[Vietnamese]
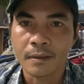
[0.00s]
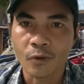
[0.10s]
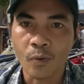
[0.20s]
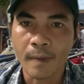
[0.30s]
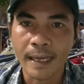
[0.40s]

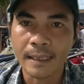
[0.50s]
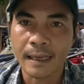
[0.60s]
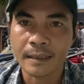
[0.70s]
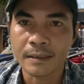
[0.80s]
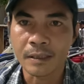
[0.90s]
tụi mày
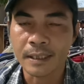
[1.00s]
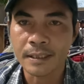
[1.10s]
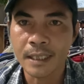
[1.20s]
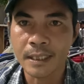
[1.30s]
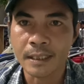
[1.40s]
là được cái
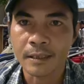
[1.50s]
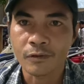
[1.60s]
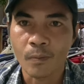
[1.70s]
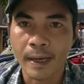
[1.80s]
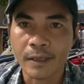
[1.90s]
gì
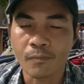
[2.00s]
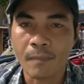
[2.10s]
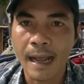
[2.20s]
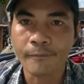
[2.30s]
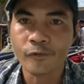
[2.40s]
tụi mày cũng bám